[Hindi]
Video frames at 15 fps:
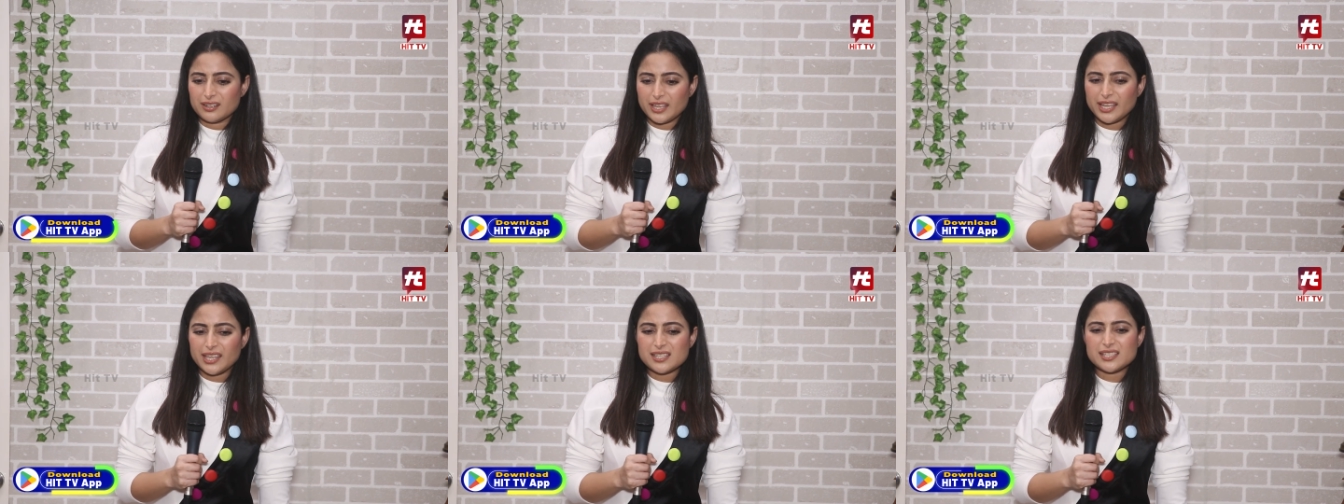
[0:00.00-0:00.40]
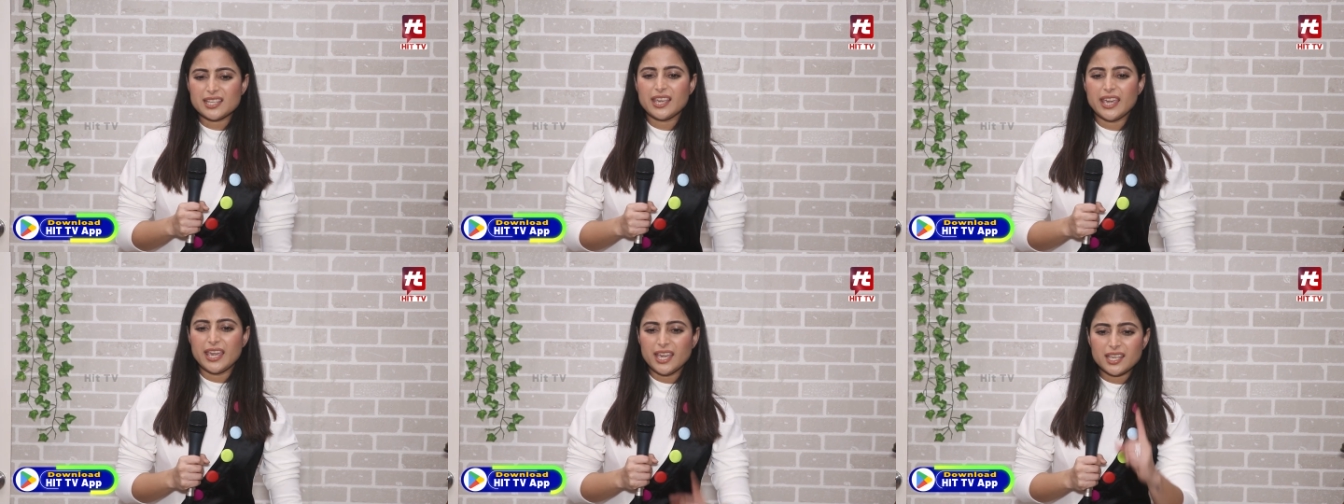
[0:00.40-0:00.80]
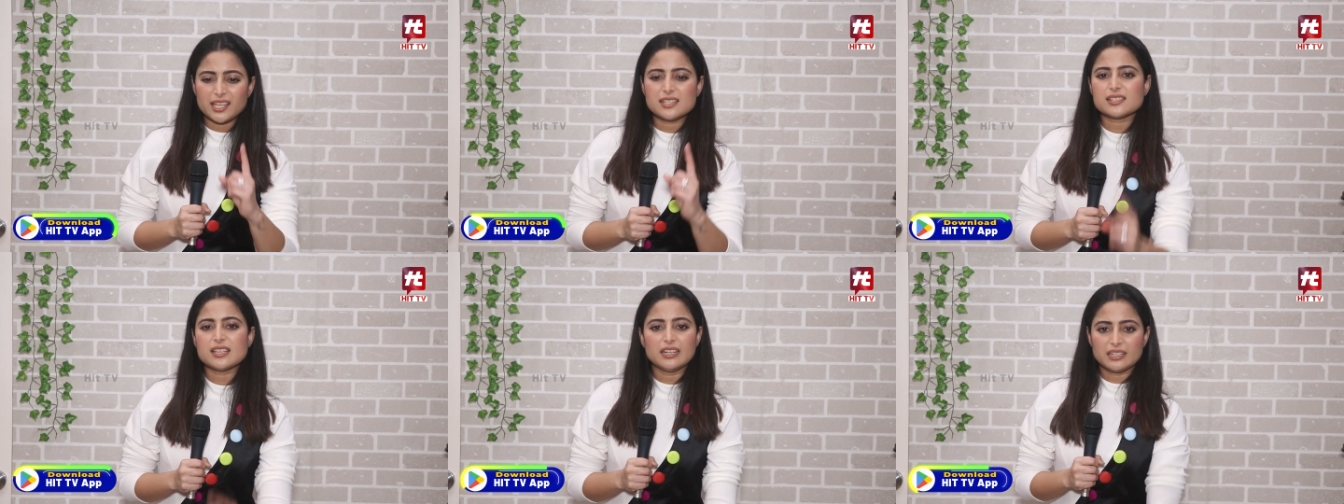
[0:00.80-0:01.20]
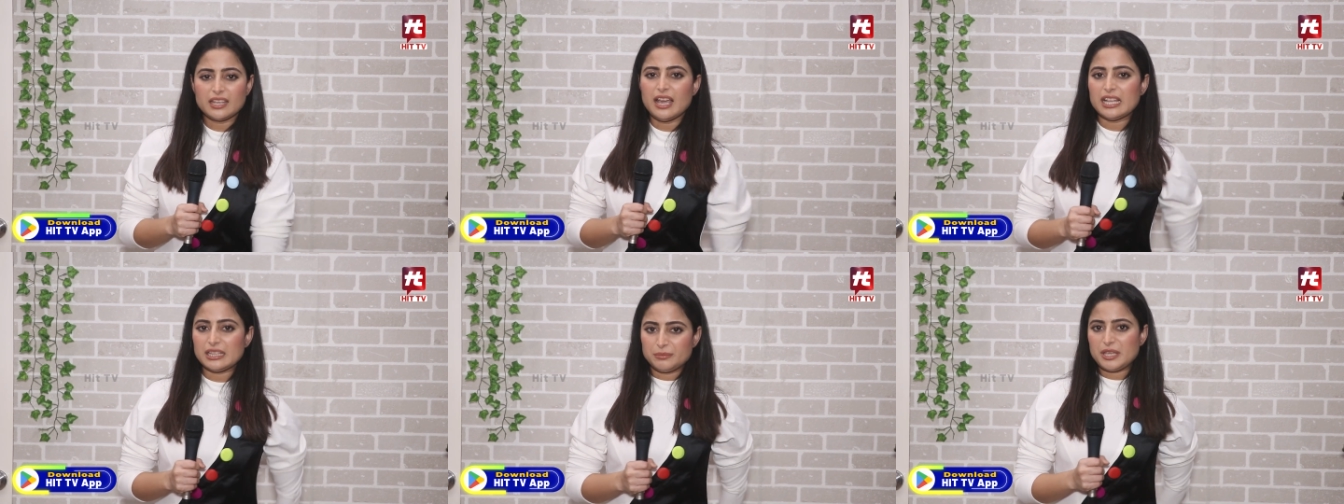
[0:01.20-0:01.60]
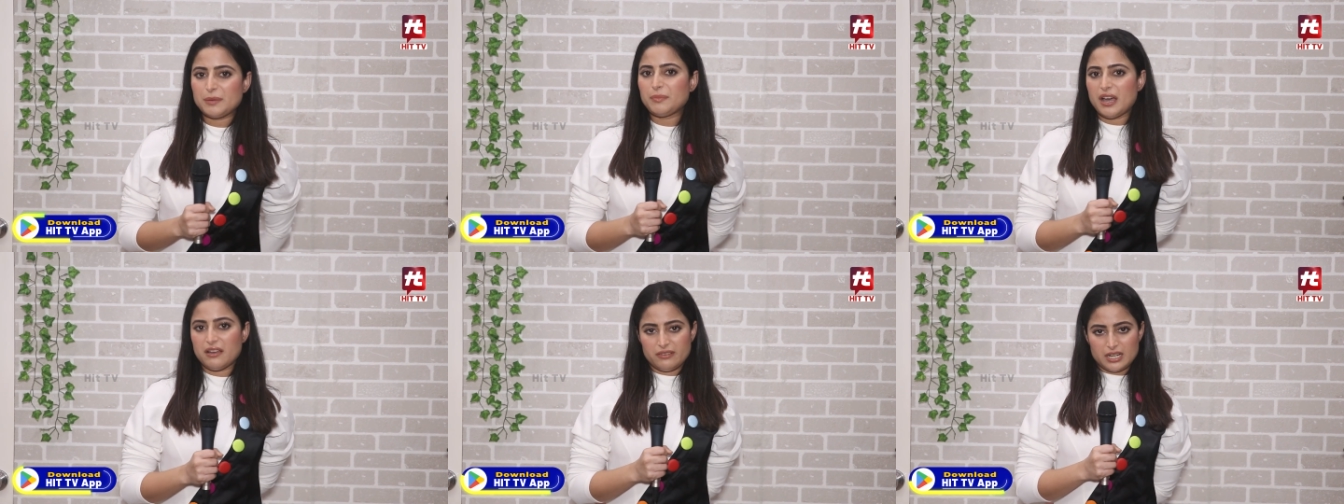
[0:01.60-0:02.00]
एक किसी एक इंसान के हाथ में ये
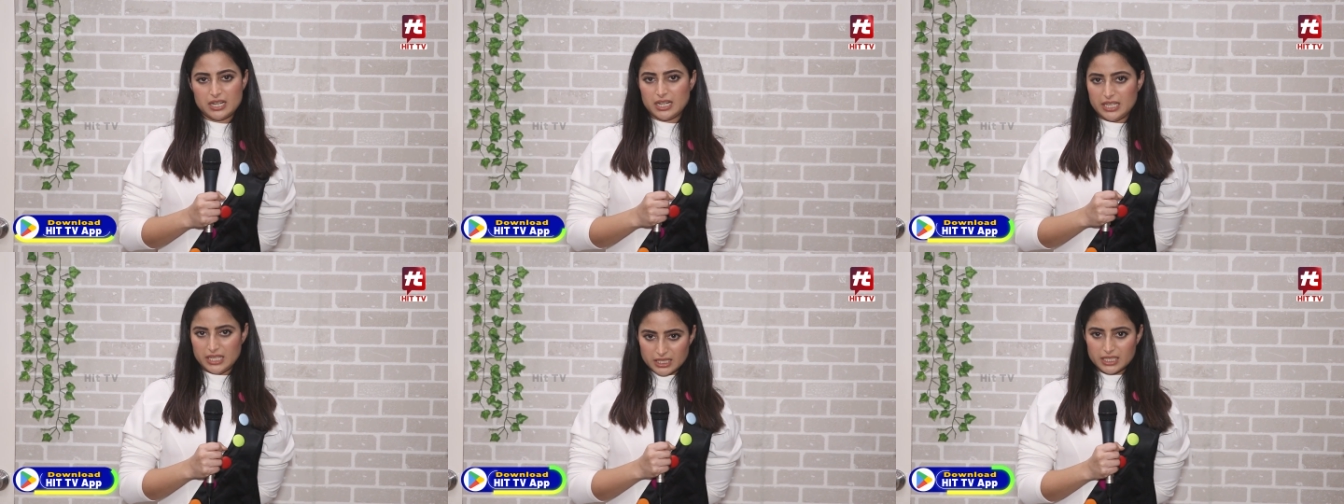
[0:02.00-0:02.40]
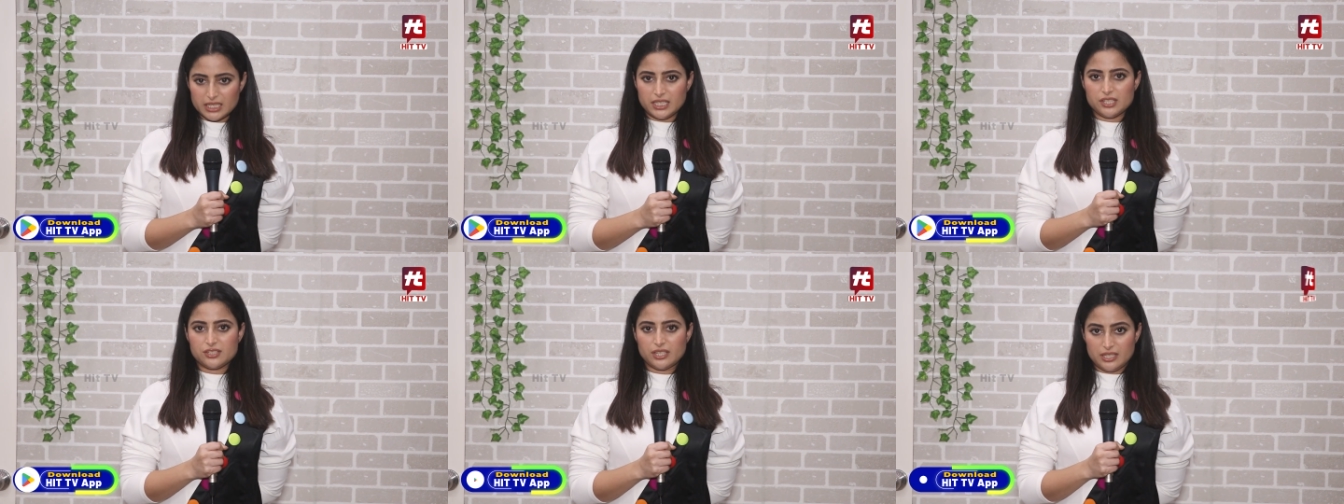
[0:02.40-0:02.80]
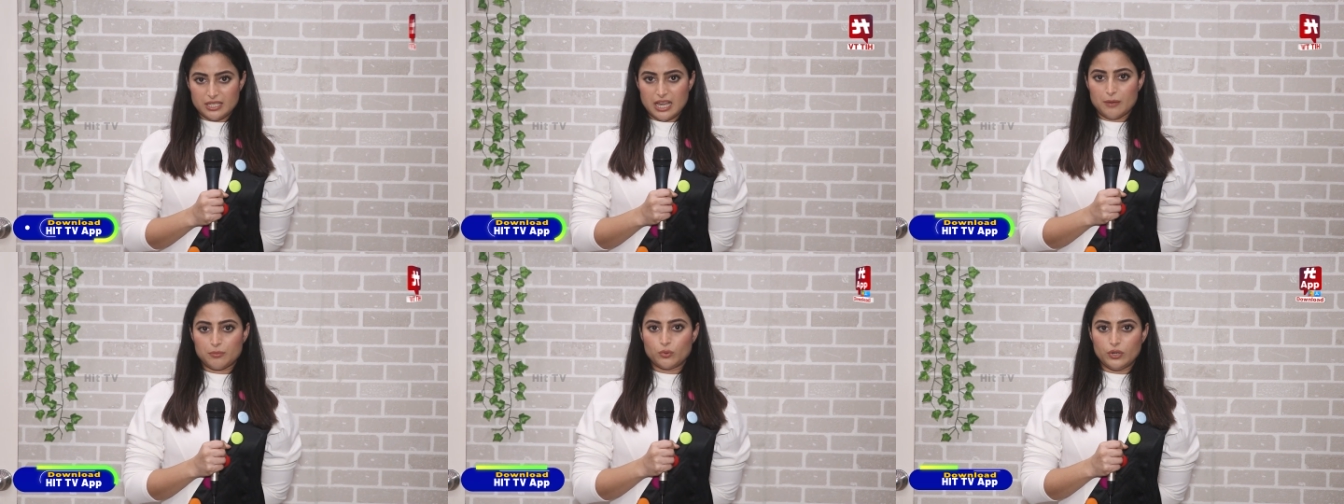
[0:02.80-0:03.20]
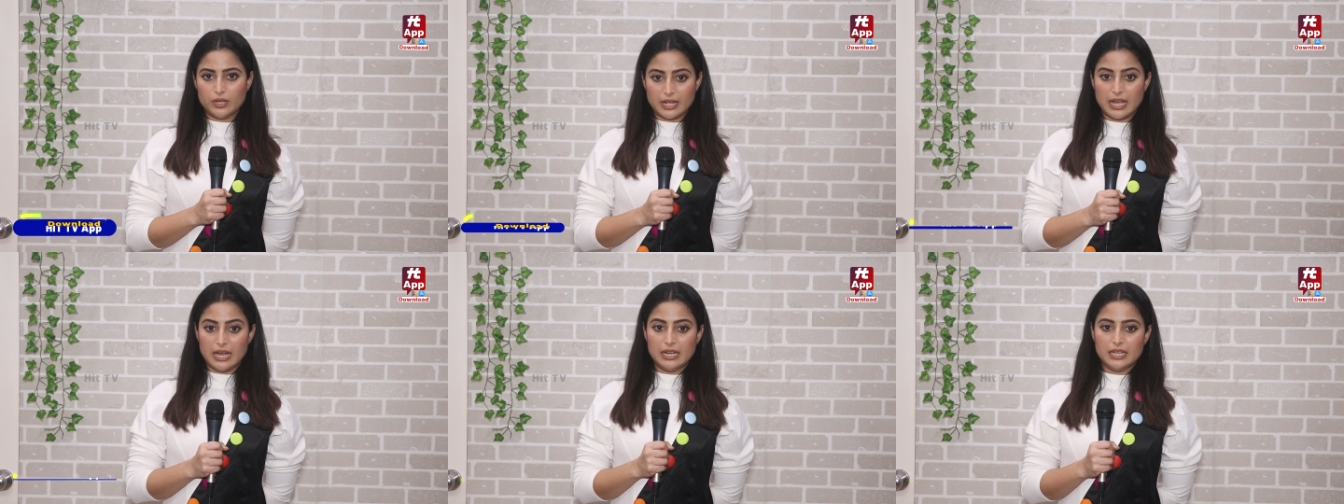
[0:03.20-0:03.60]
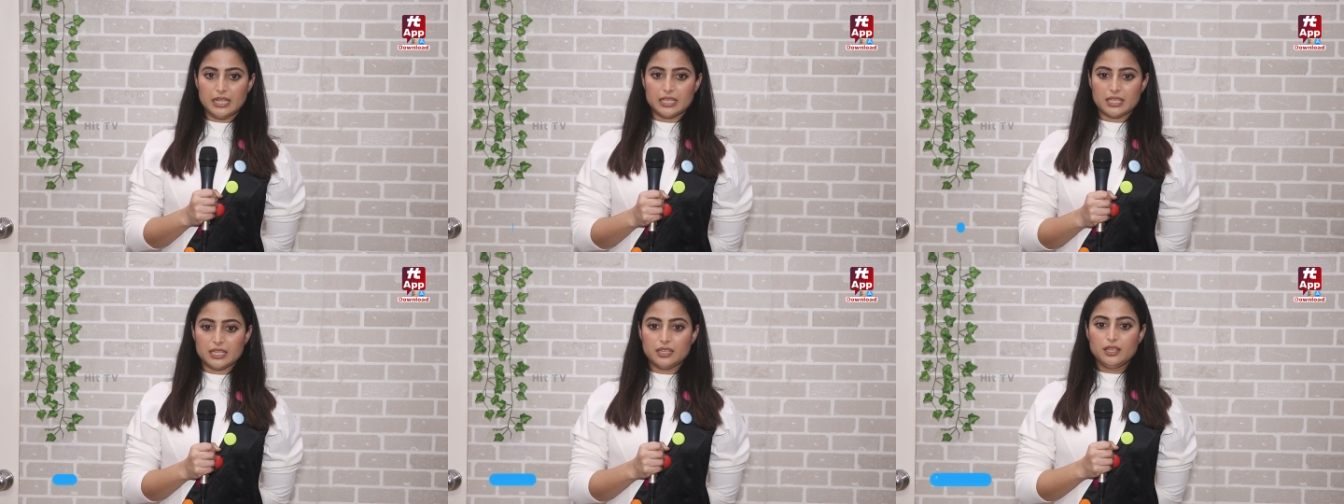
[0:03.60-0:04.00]
पावर नहीं देनी चाहिए आपको निकालने
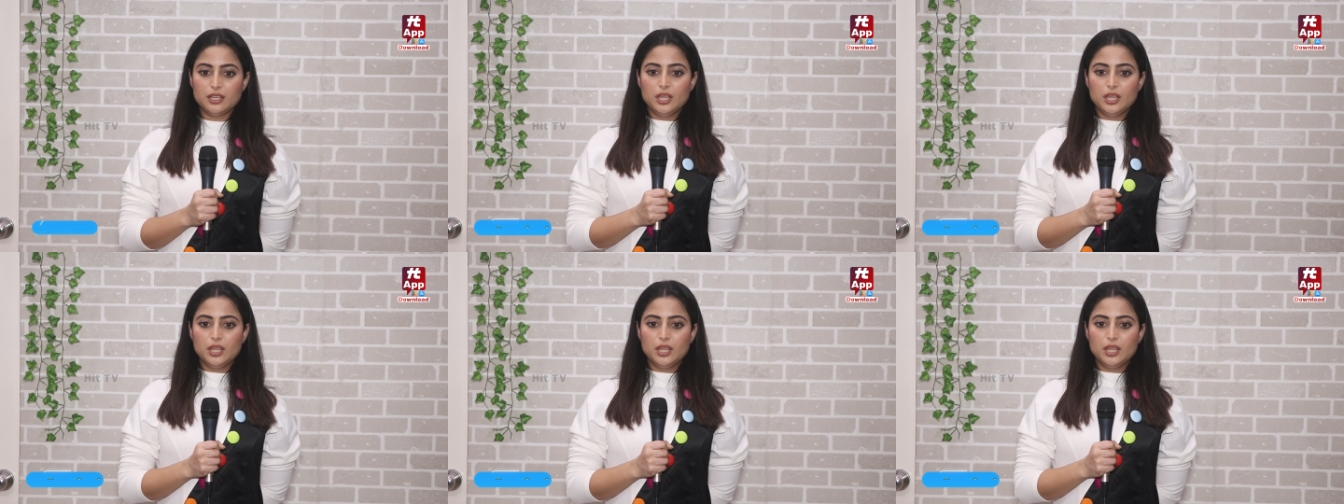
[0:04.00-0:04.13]
की